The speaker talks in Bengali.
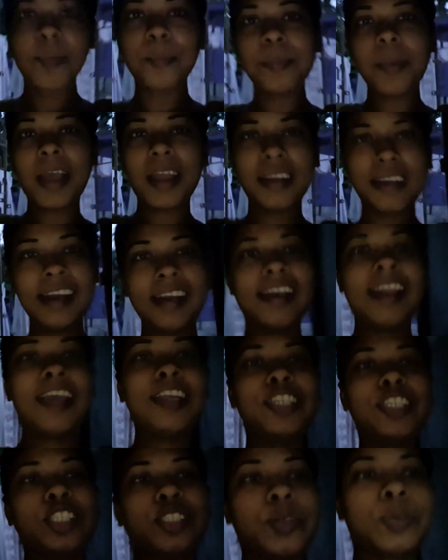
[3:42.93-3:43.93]
বাইরের
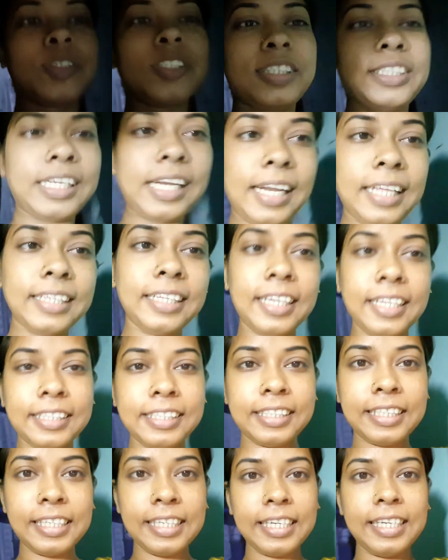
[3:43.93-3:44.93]
লাইট তো জ্বেলে
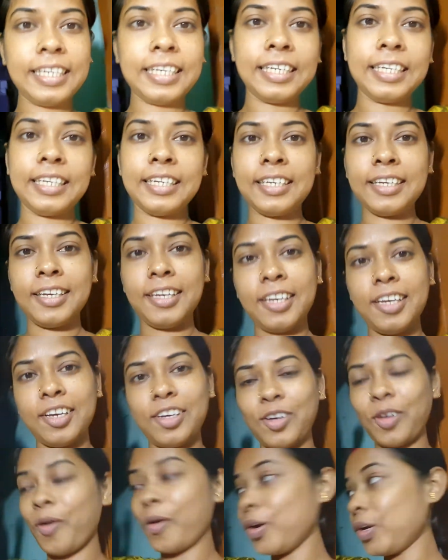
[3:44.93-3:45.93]
দিয়েছি
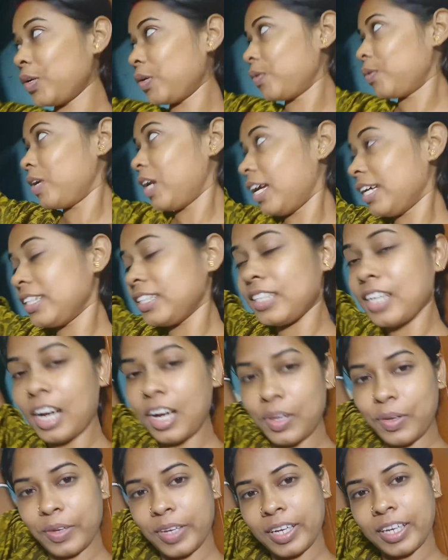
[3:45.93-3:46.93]
ঘরেরও লাইট জ্বালা
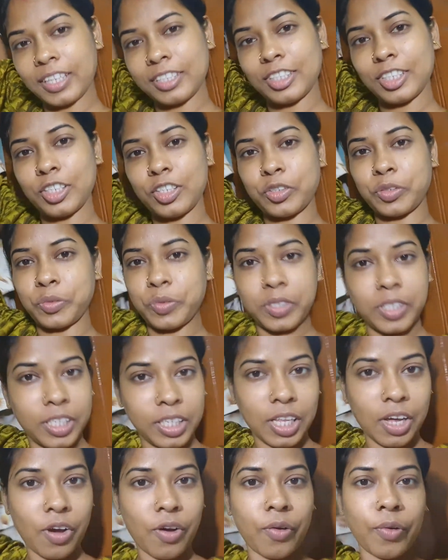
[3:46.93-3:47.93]
হয়ে গেছে সন্ধে
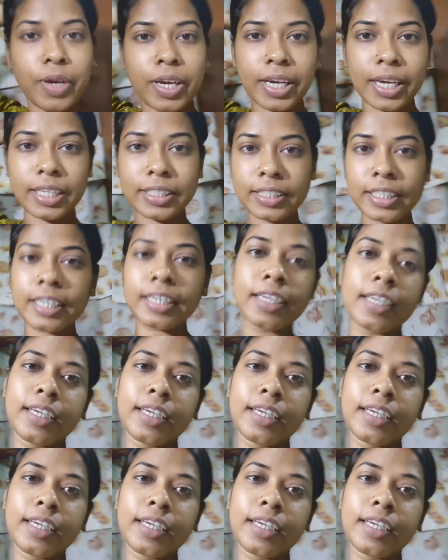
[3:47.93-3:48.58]
দেওয়া হয়ে গেছে